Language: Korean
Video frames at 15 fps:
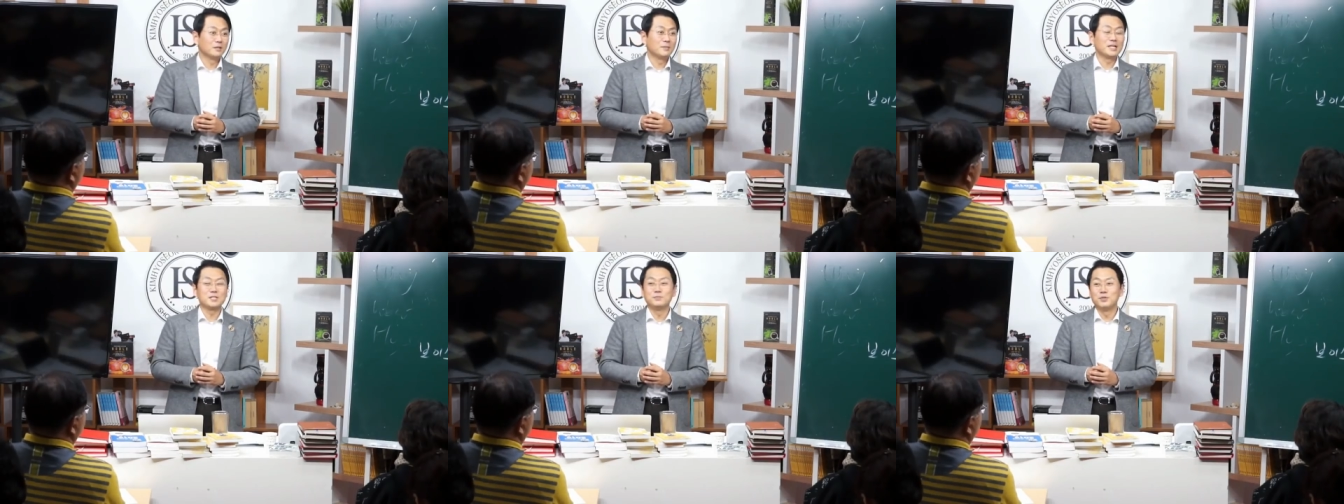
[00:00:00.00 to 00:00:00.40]

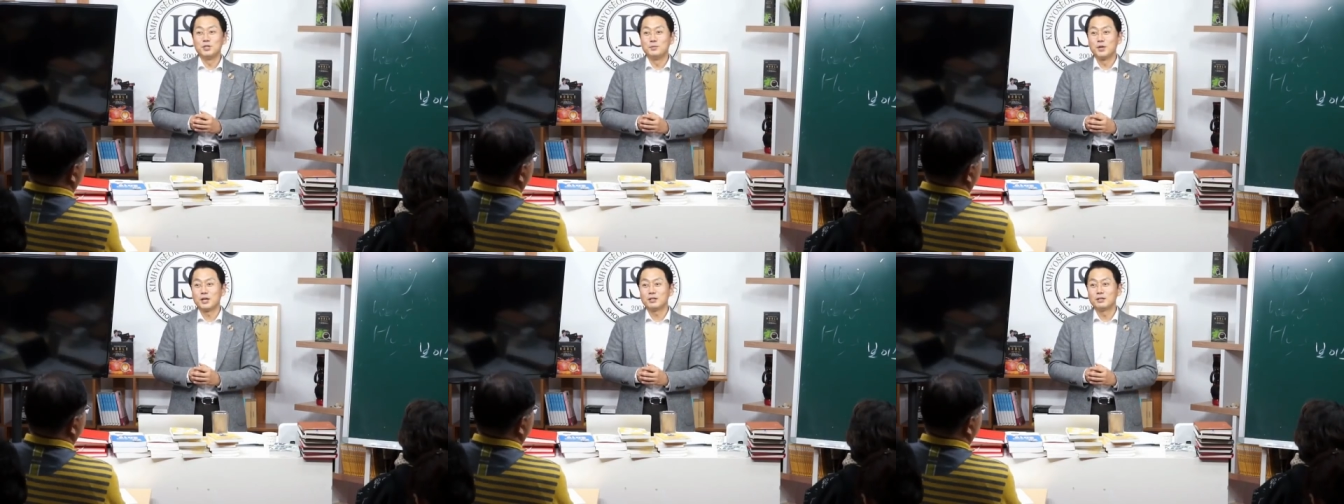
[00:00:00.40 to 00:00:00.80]

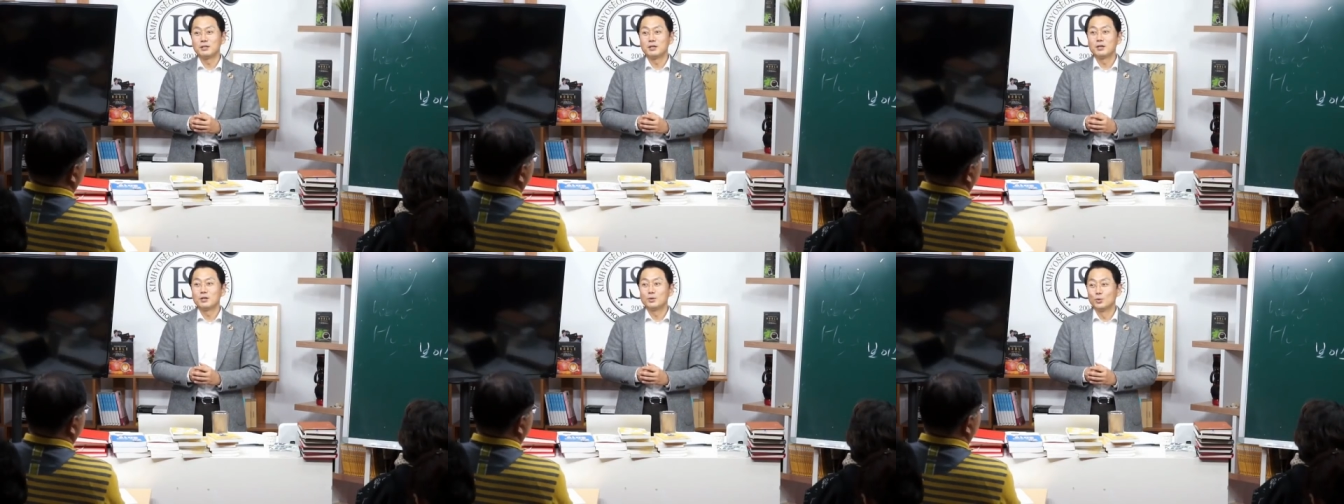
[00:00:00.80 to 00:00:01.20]
말씀드리면
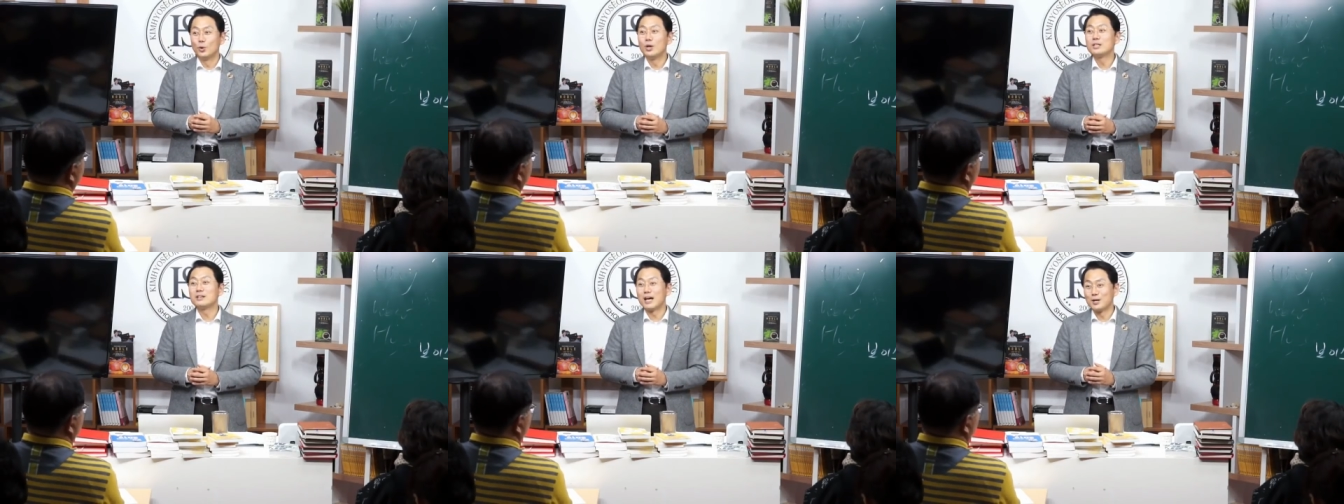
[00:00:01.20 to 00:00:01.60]

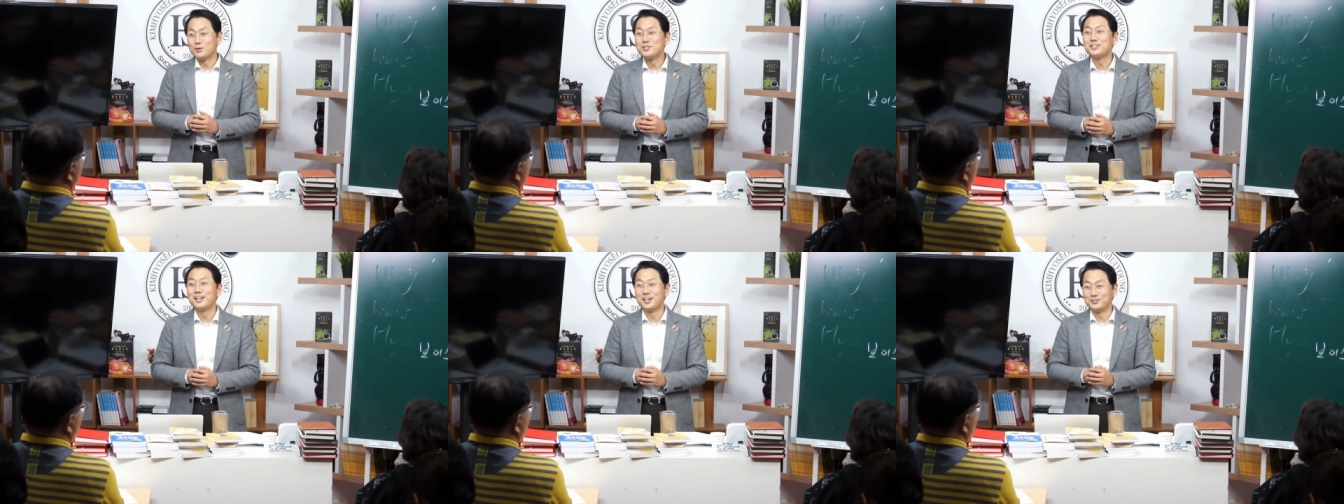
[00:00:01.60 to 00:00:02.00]
놀래서 안
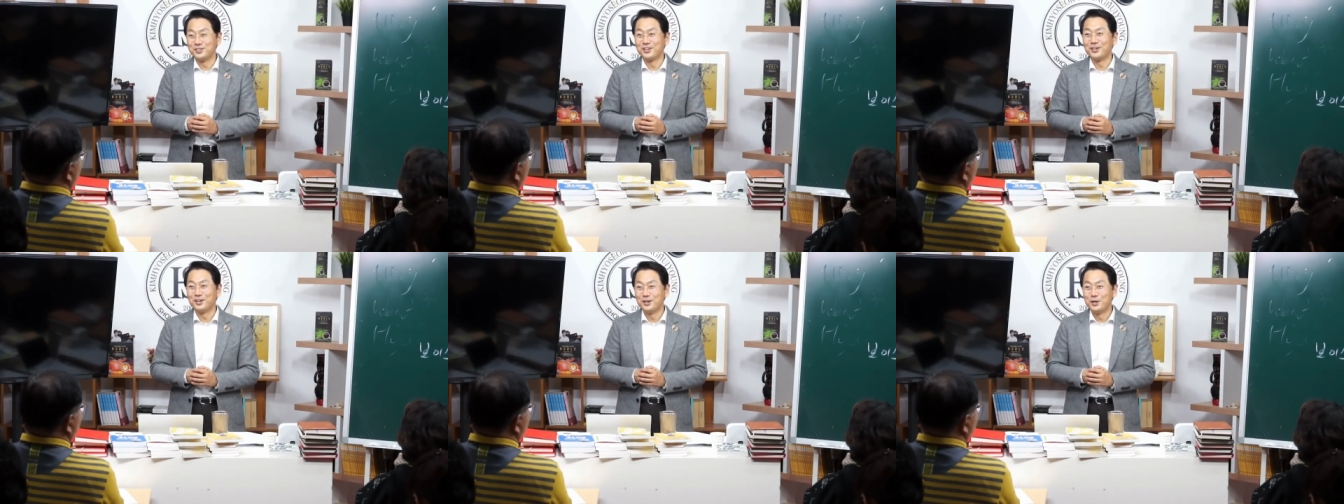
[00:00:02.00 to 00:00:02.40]

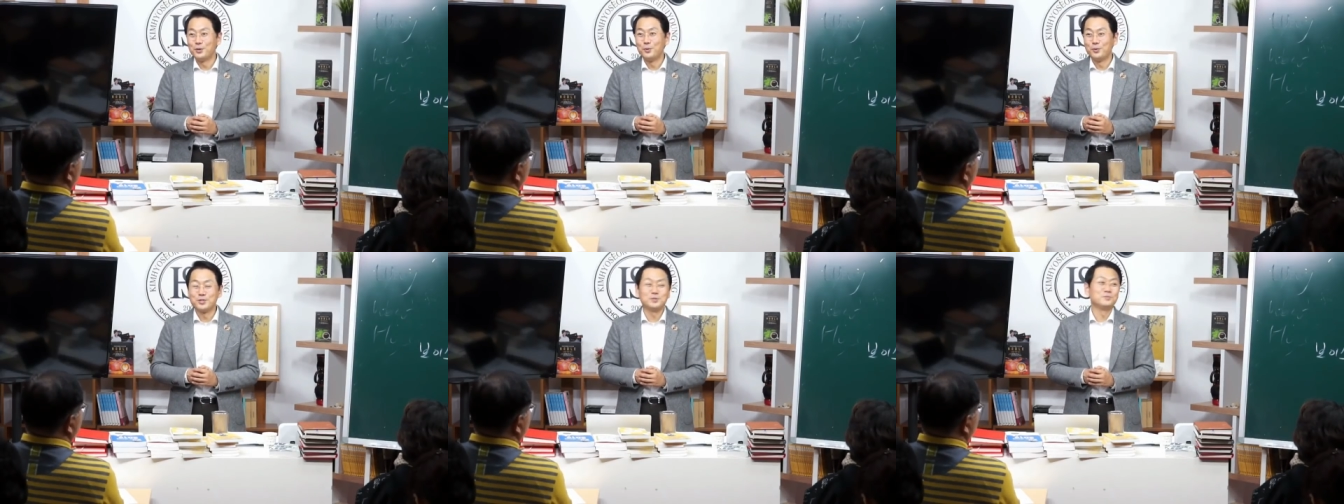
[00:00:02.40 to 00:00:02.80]
오시더라고요.
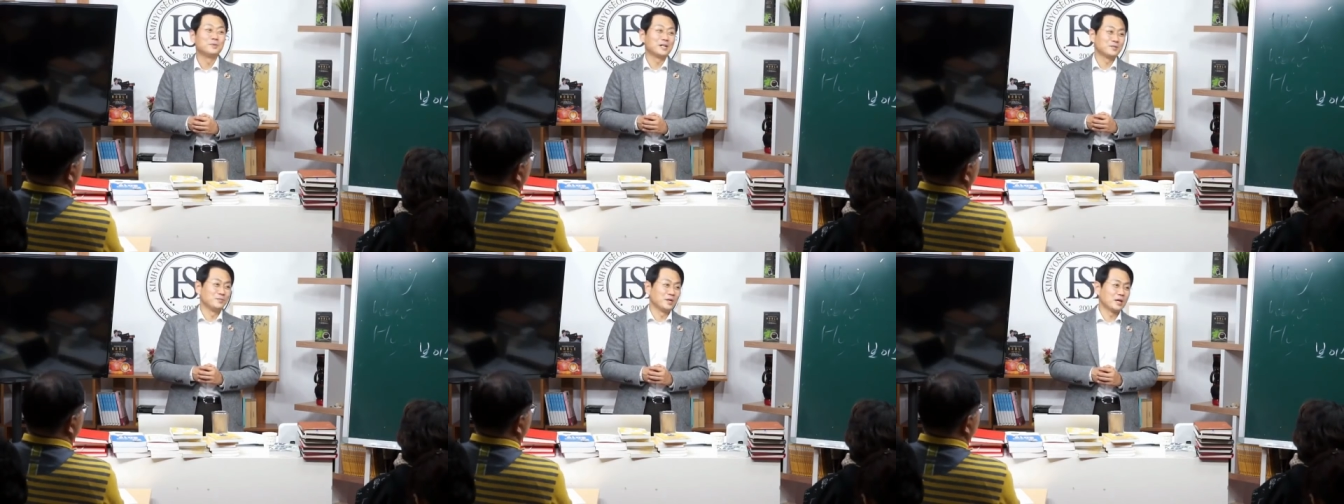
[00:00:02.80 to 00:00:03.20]
오시면
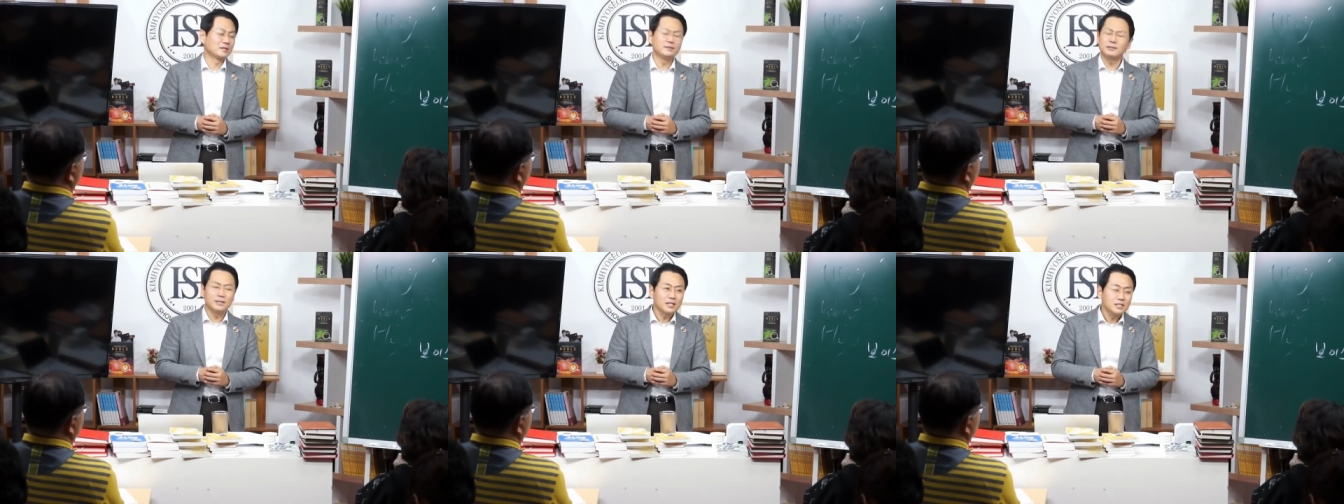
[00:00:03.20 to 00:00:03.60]
말씀드릴게요.
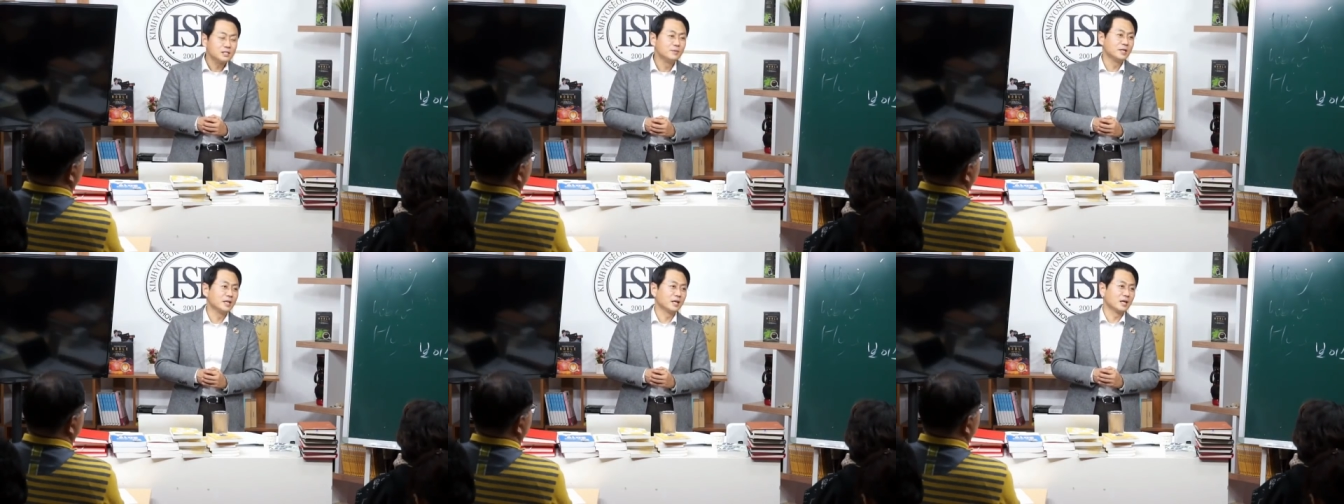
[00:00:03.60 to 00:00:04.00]
끝까지
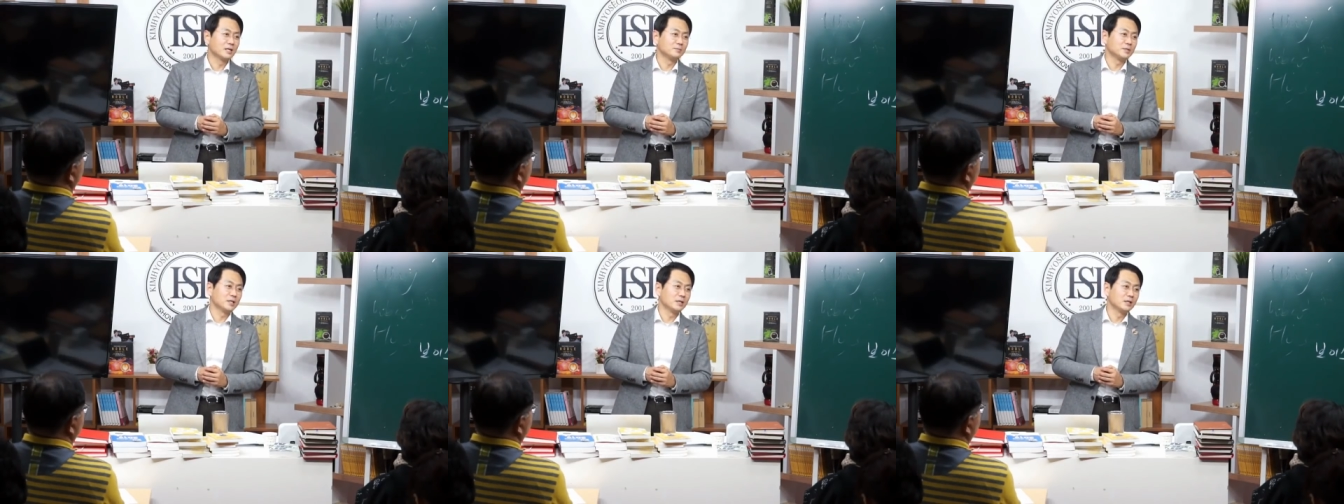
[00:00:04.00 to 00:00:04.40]
금액 얘기 안
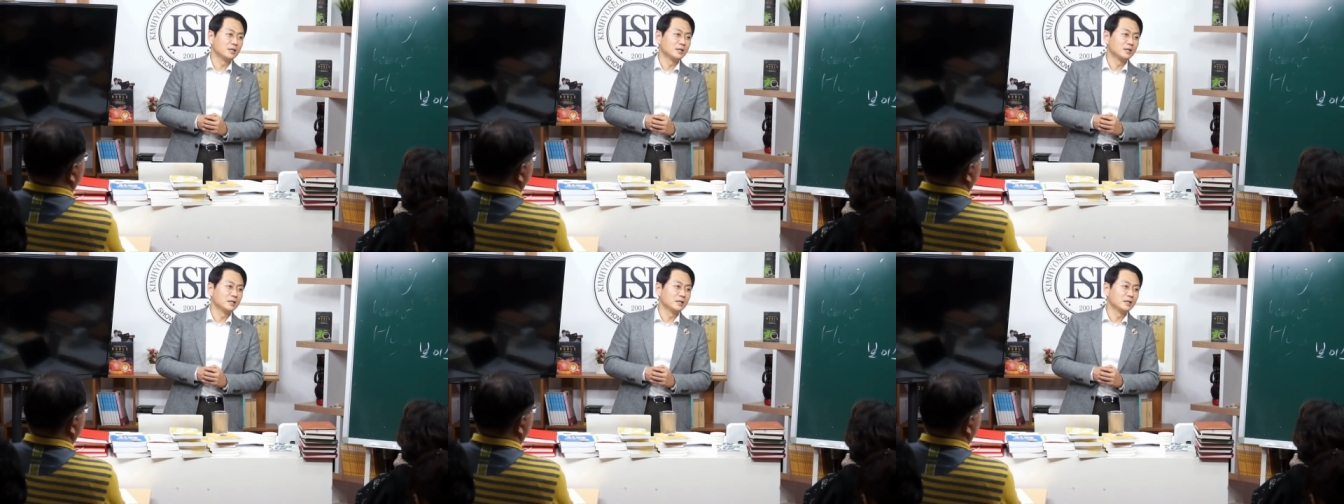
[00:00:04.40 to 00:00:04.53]
합니다.